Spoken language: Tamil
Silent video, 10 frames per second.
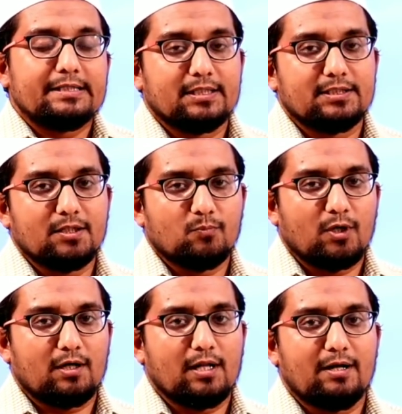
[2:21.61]
இந்த தினம்
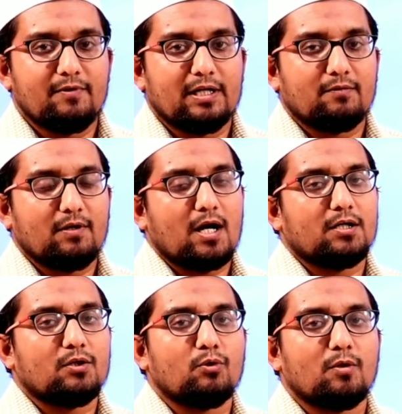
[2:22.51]
உலகளாவிய அளவில்
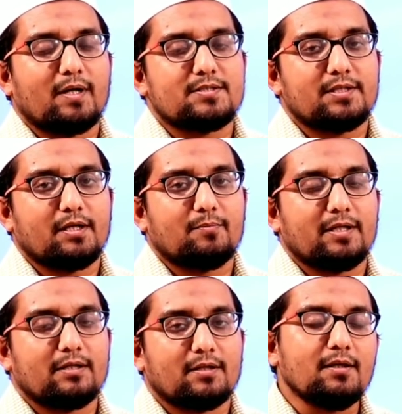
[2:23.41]
ஆண்டுதோறும்
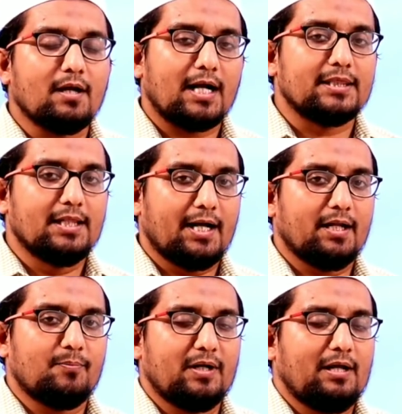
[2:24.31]
அனுசரிக்கப்படுகிறது அந்த
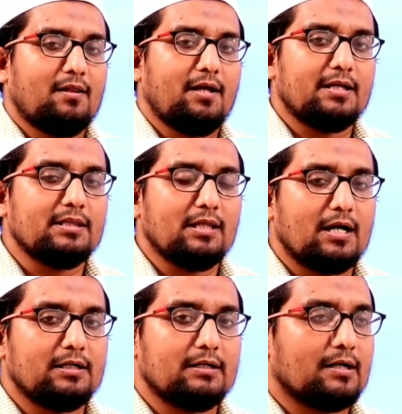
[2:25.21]
அடிப்படையில் தான் இந்த
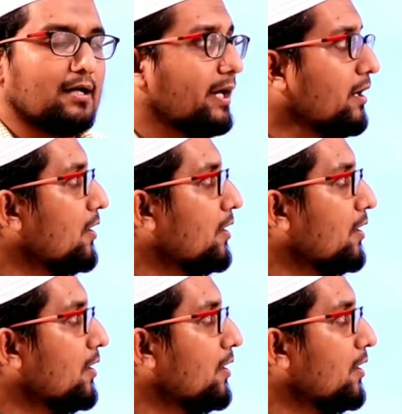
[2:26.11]
ஆண்டுக்கான